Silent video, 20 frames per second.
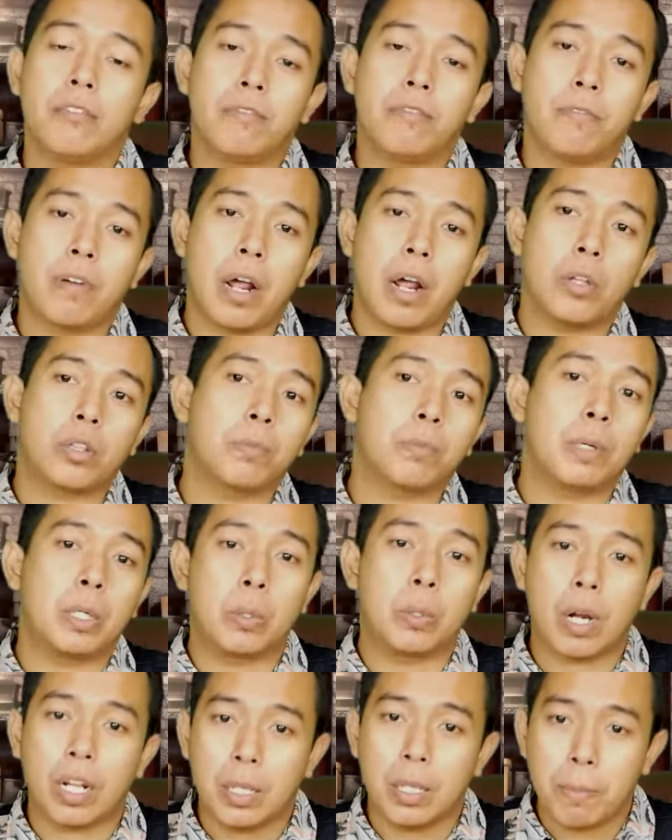fraud
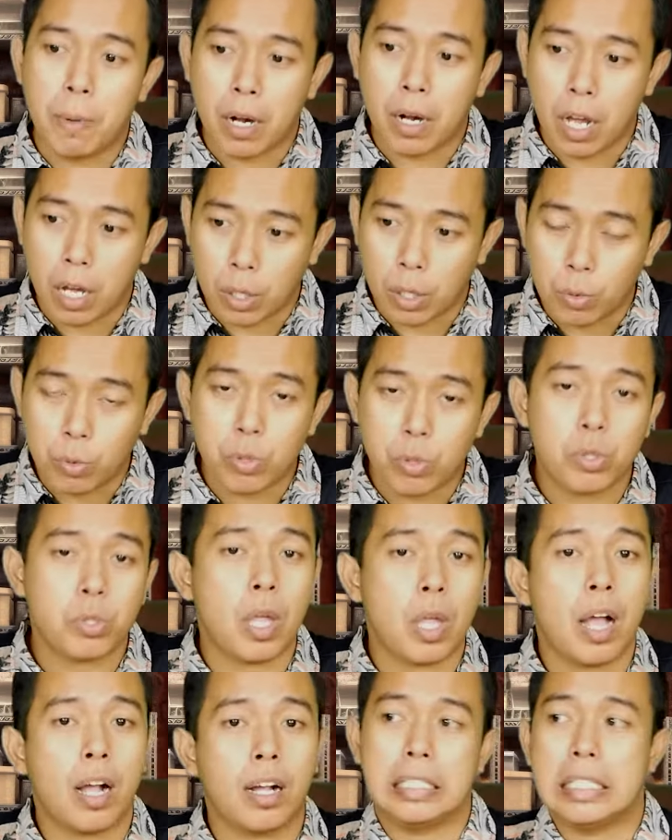mengurangi barang
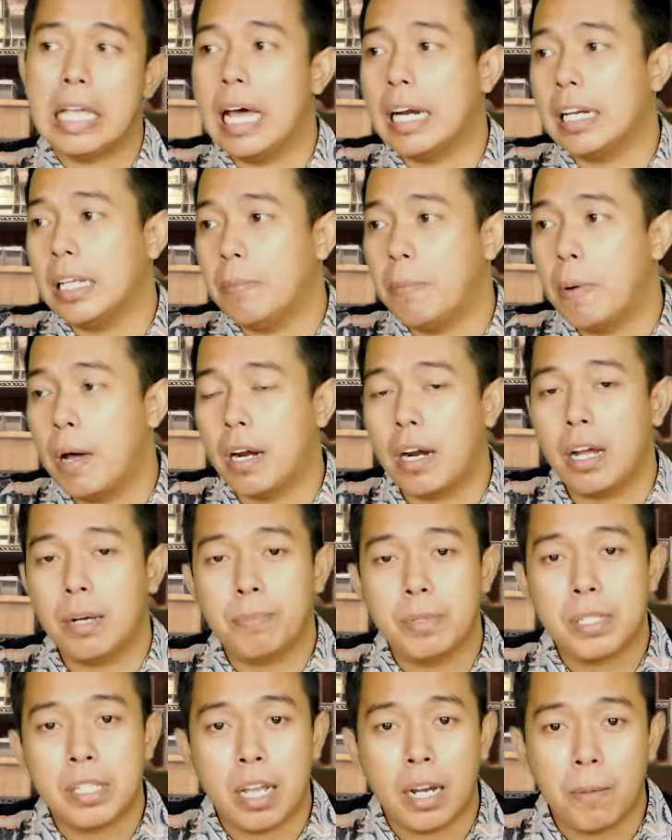rusak nyari barang
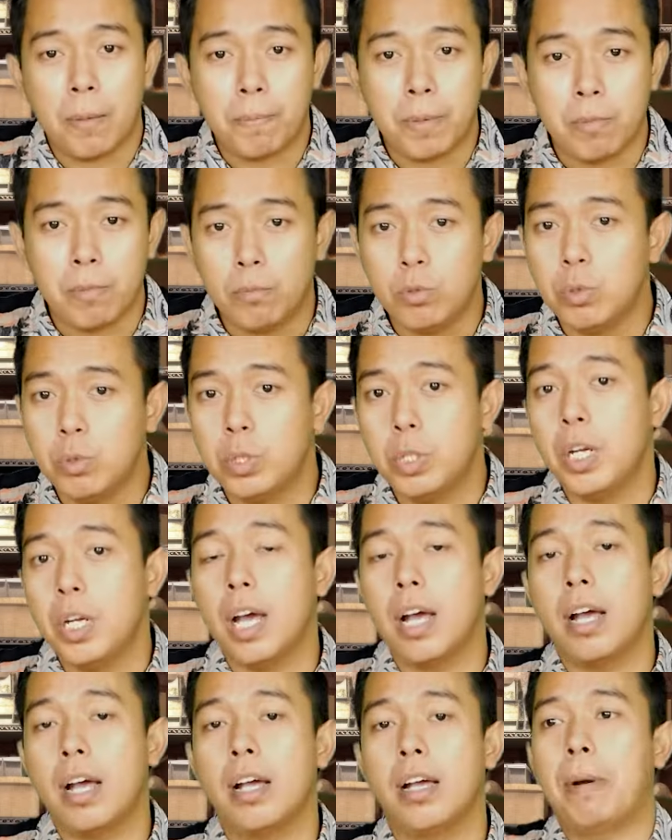bisa lebih
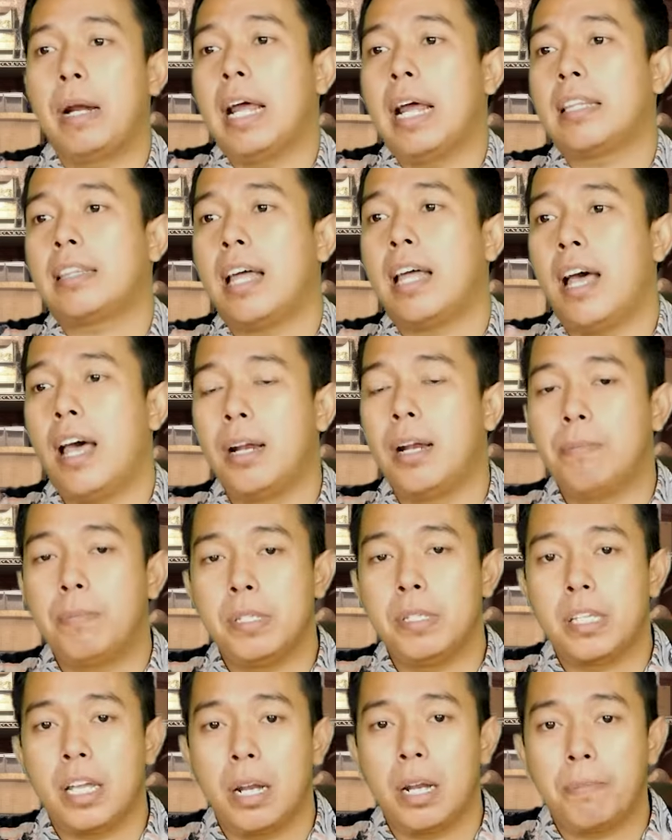mudah penataan
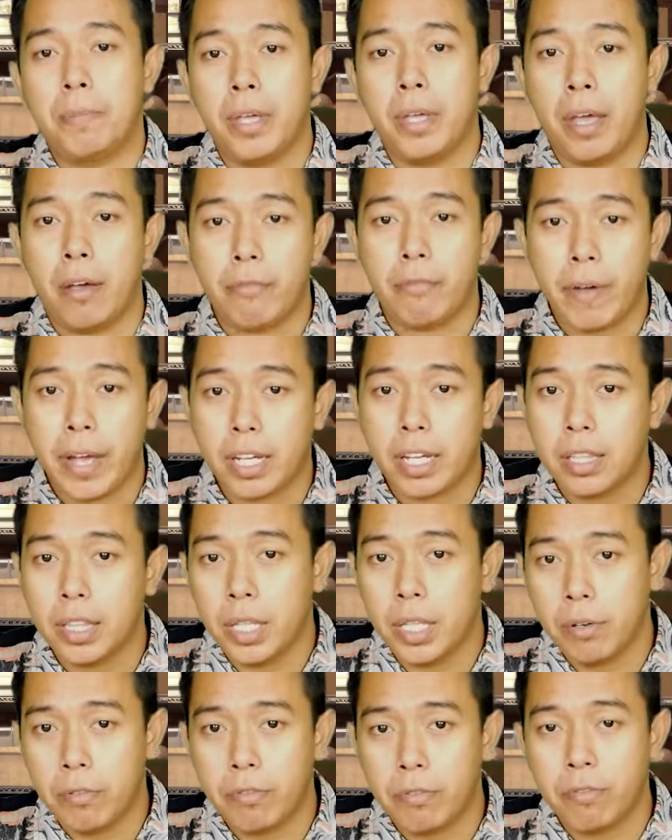bisa lebih
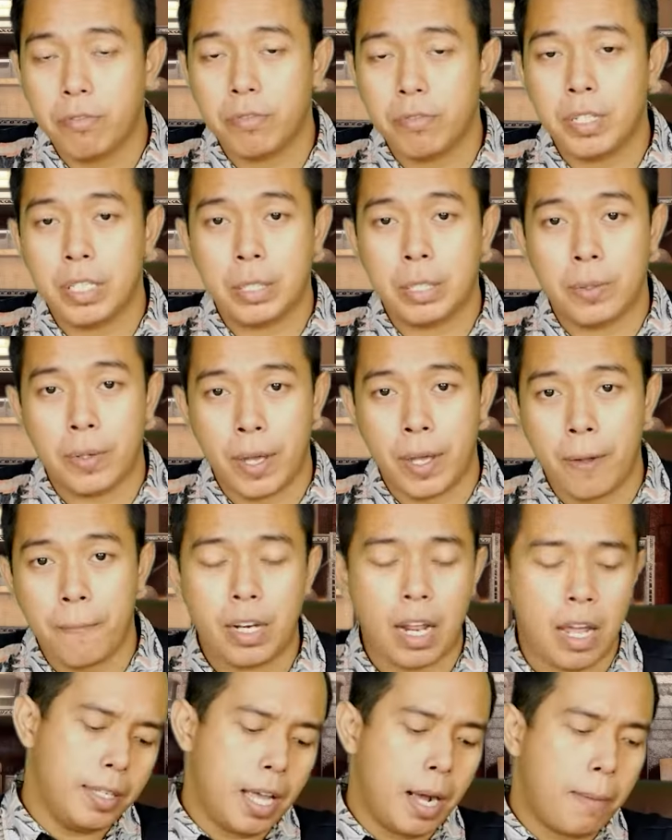efektif gitu ya
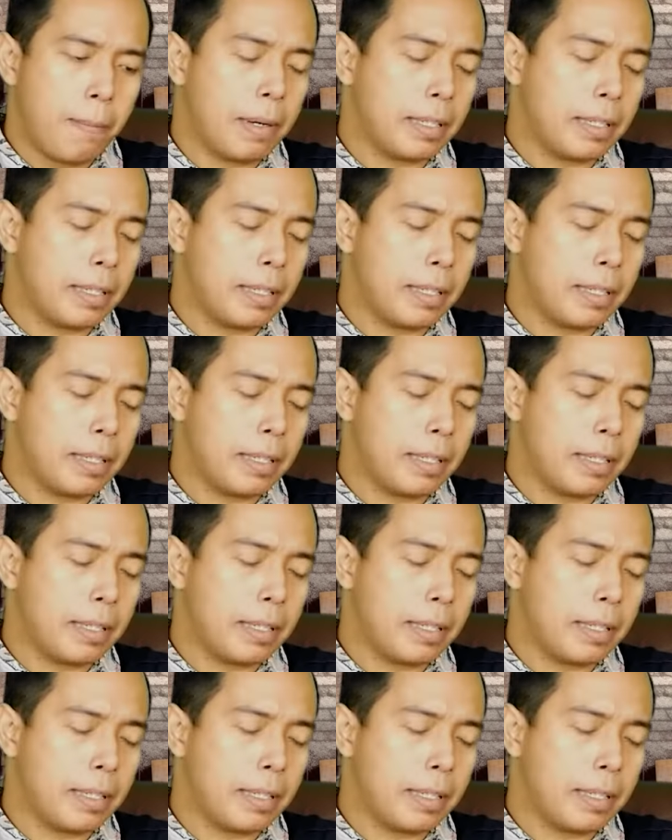nah yang